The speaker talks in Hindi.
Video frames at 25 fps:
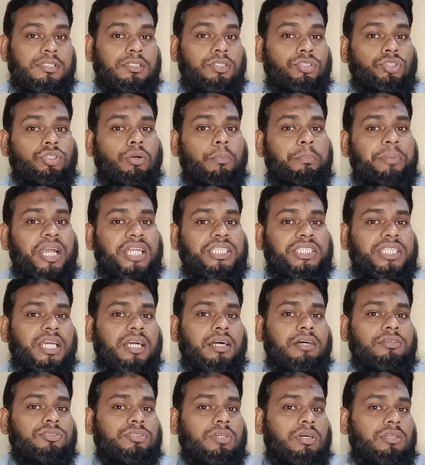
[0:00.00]
जो
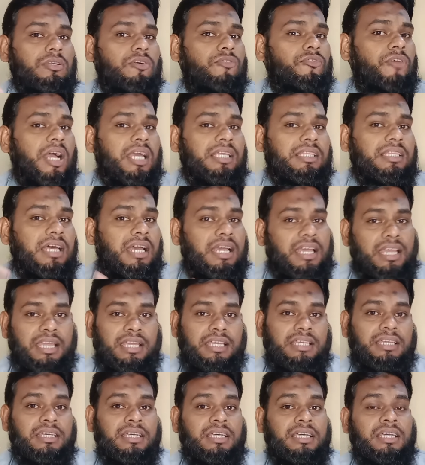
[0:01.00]
बेचेगा उसका तो फ़ायदा है
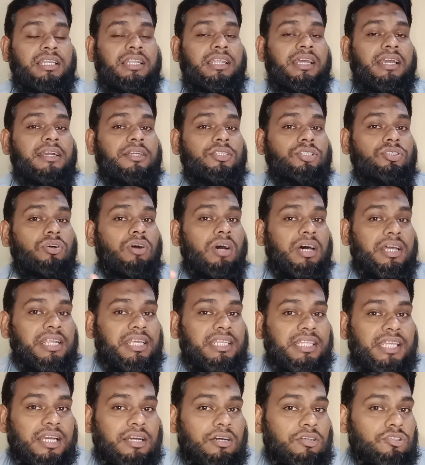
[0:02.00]
लेकिन जो
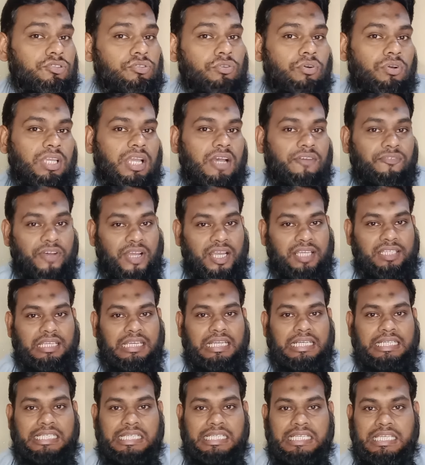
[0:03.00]
ख़रीदेगा उसको क्या फ़ायदा
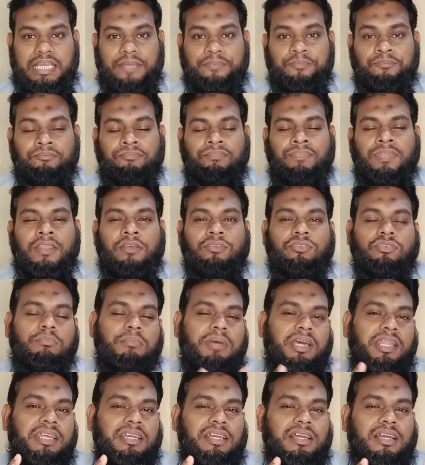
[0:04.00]
है ठीक है तो
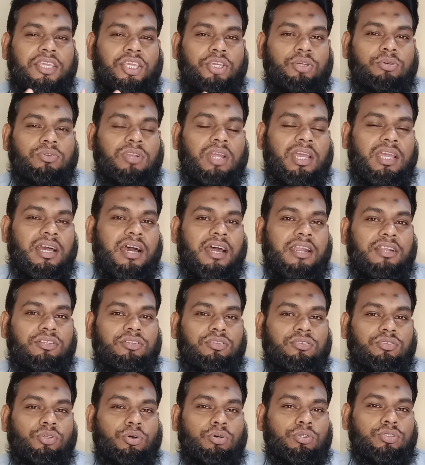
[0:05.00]
मैंने कहा क्यों ना यार
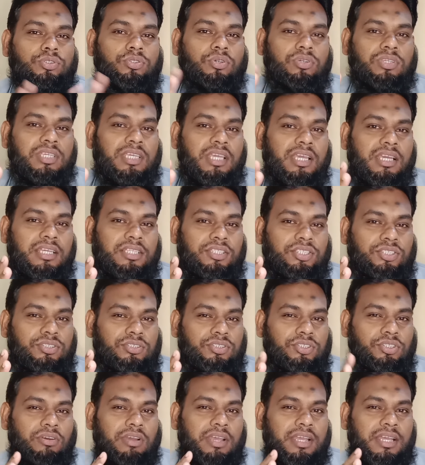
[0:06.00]
दोस्तों की एक
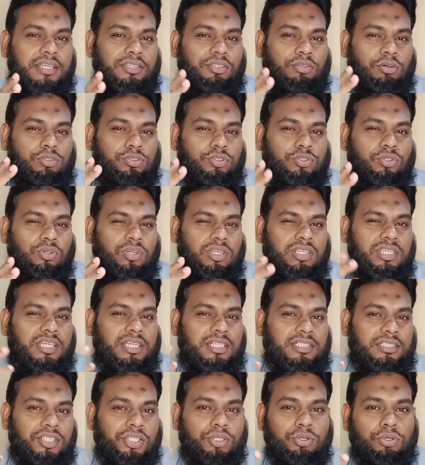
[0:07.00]
जो है दोस्तों के लिए
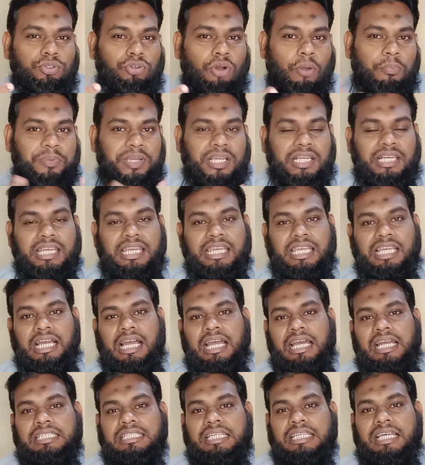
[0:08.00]
एक न्यू टॉपिक लेके
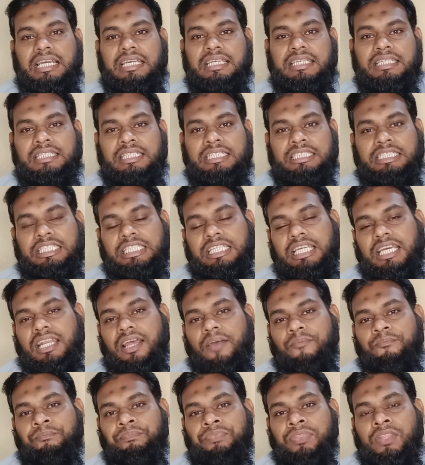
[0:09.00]
आया जाए ठीक है
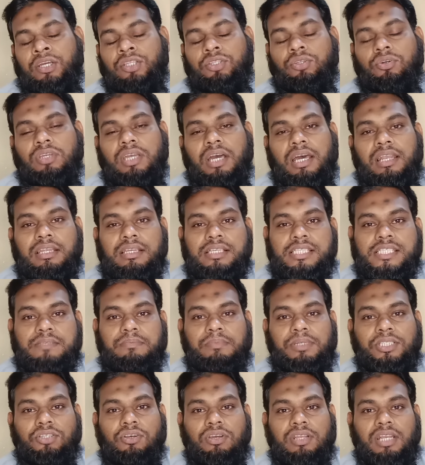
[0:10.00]
ना तो यार
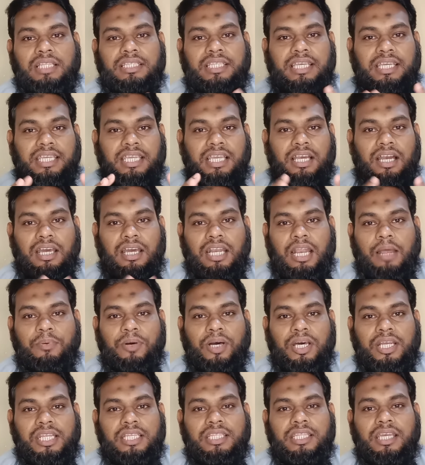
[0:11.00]
इसमें जो है ना देखें अगर आप
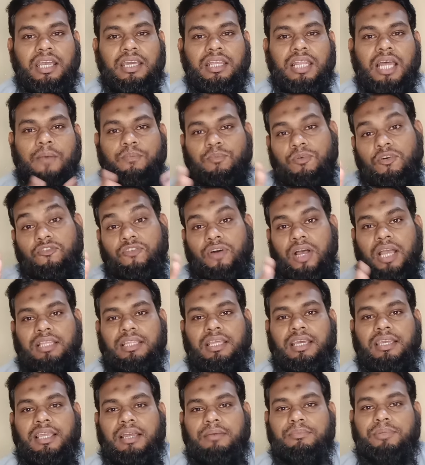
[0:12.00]
ख़रीदेंगे ना आपको
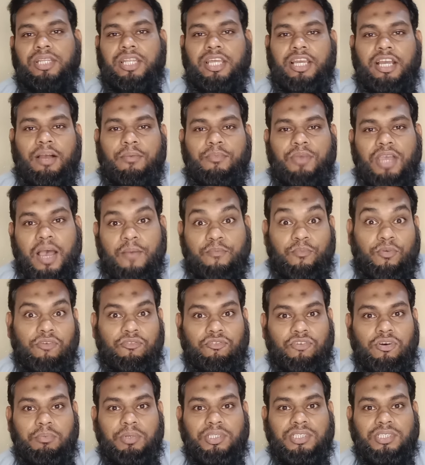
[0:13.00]
फ़ायदा क्या मिलेगा मैं आपको
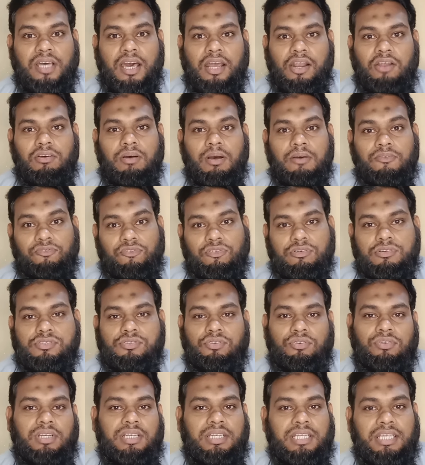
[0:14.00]
वो बता रहा हूँ आप वो
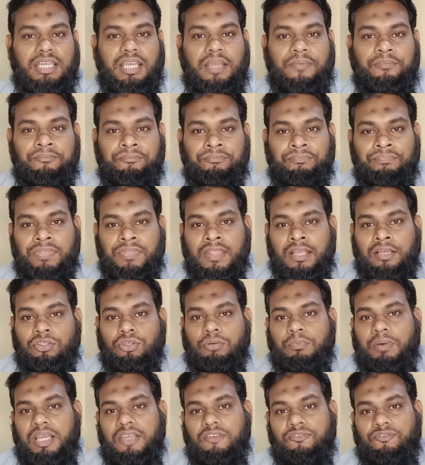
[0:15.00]
सुने ठीक है तो
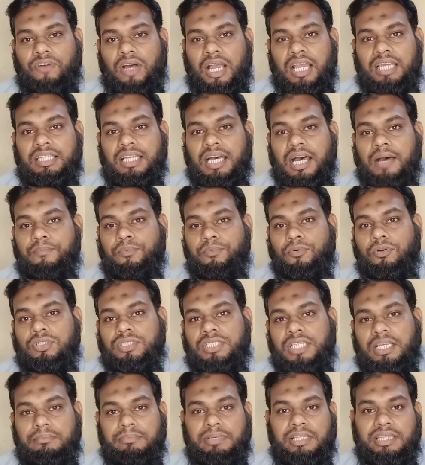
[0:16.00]
भाई फ़ायदा आपको
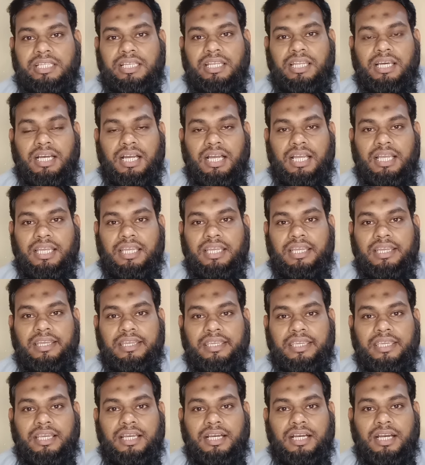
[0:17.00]
ये मिलने लगा है
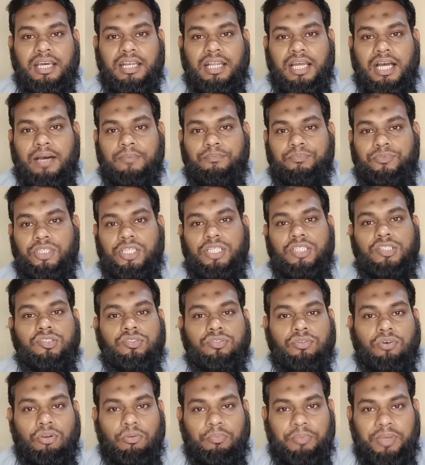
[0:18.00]
कि अगर आप तीन
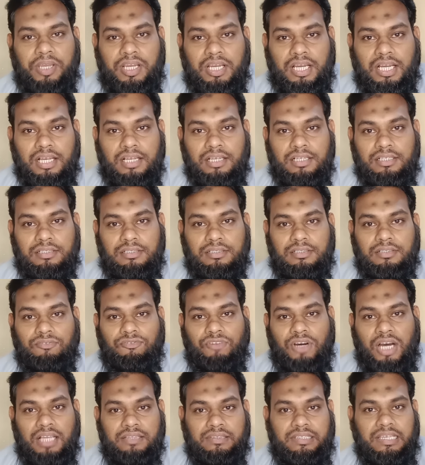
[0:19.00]
सौ रुपये का
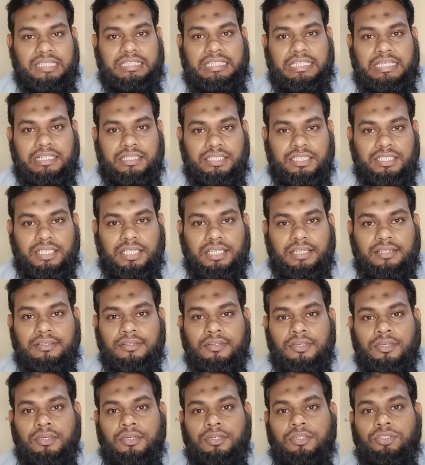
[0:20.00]
वहाँ देते हैं ठीक है
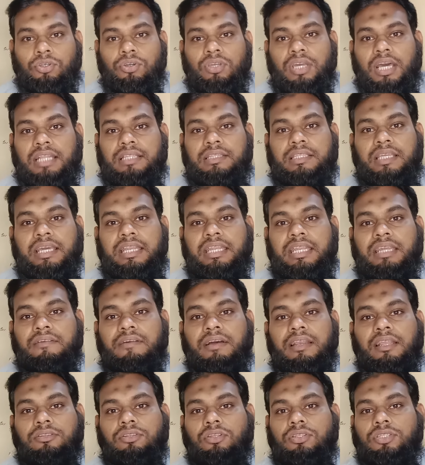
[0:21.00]
तो यार देने
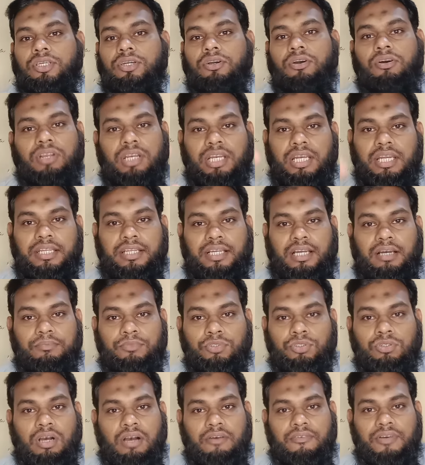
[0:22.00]
वाला तो देखो रेट कम
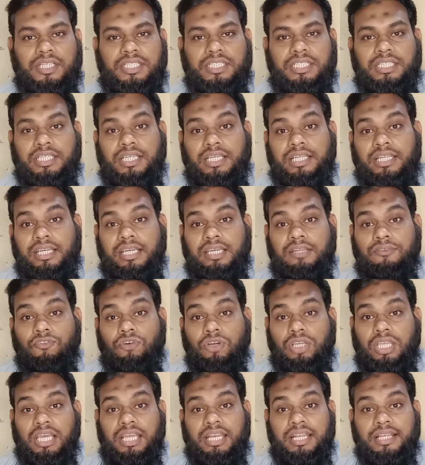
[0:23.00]
हुआ हुआ है ठीक है लेकिन वो
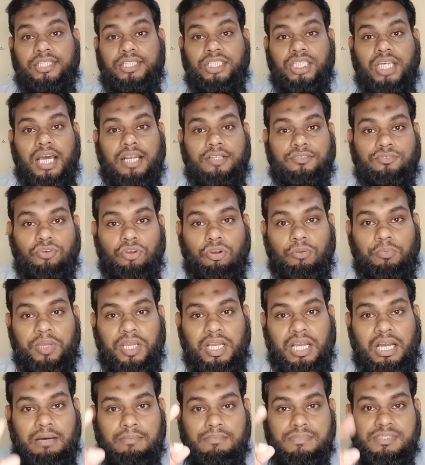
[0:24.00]
कह रहे हैं चार सौ रुपये
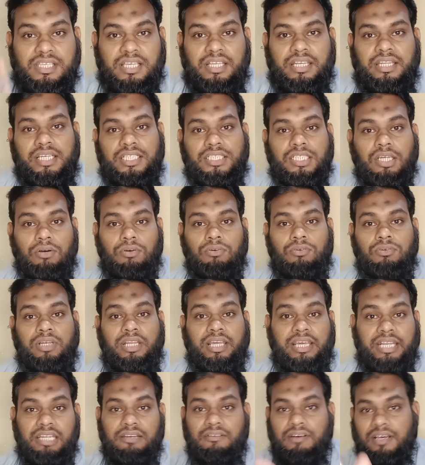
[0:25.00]
का हमसे ले जाओ
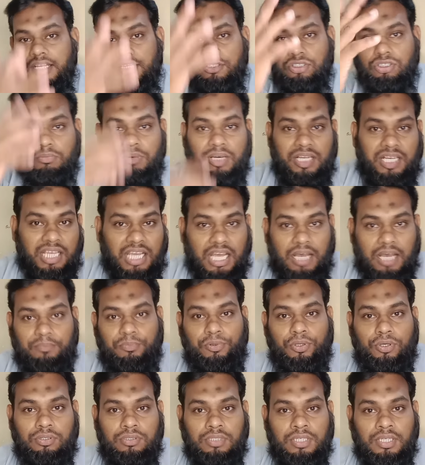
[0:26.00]
लेने वाले तो बने आप
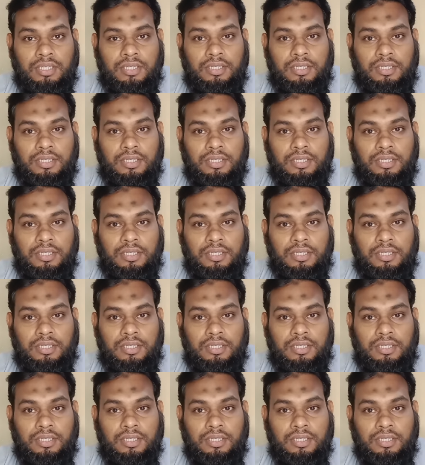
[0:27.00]
लोग